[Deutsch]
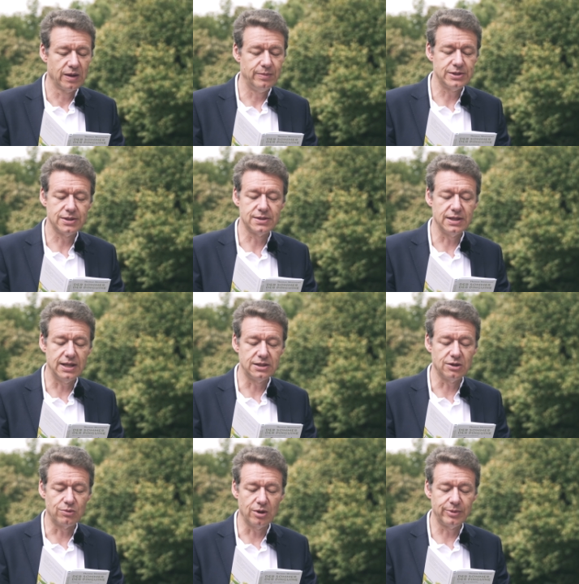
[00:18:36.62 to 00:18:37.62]
Mrs.
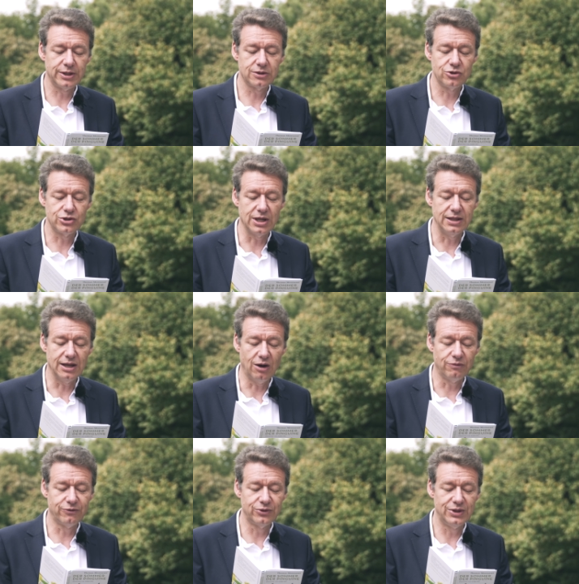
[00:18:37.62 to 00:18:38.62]
Annetta Robington stand
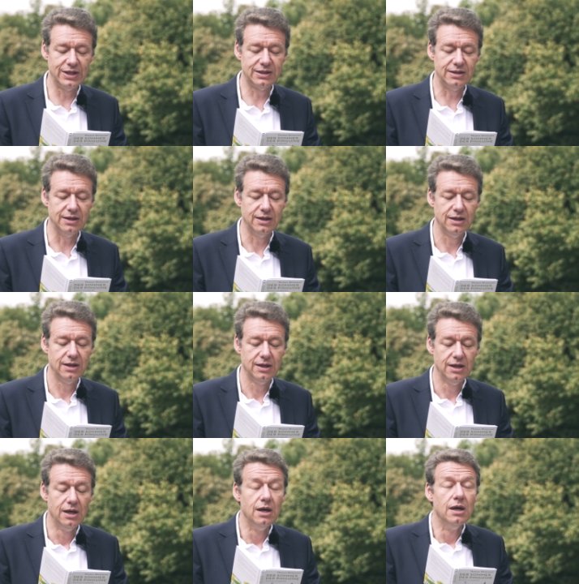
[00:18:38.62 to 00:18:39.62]
auf und nickte.
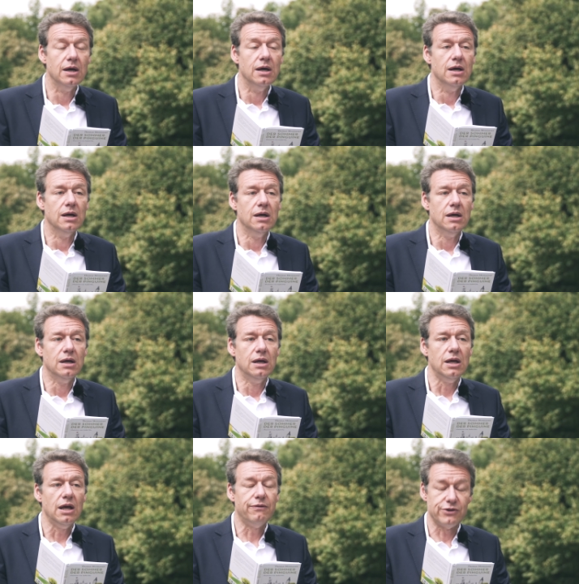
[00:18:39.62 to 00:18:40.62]

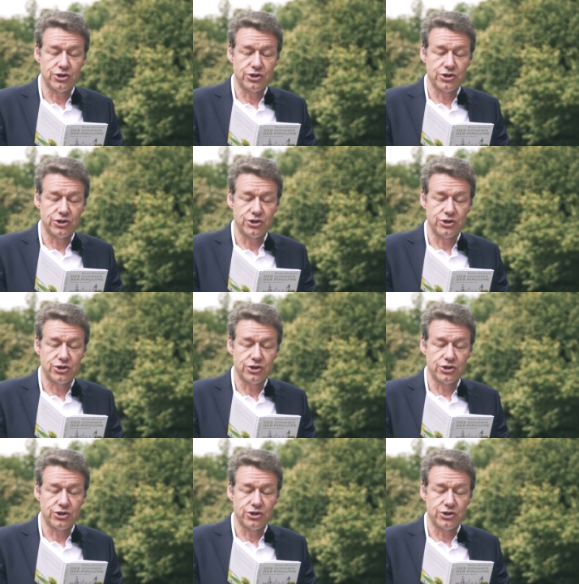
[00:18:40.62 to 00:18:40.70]
Ich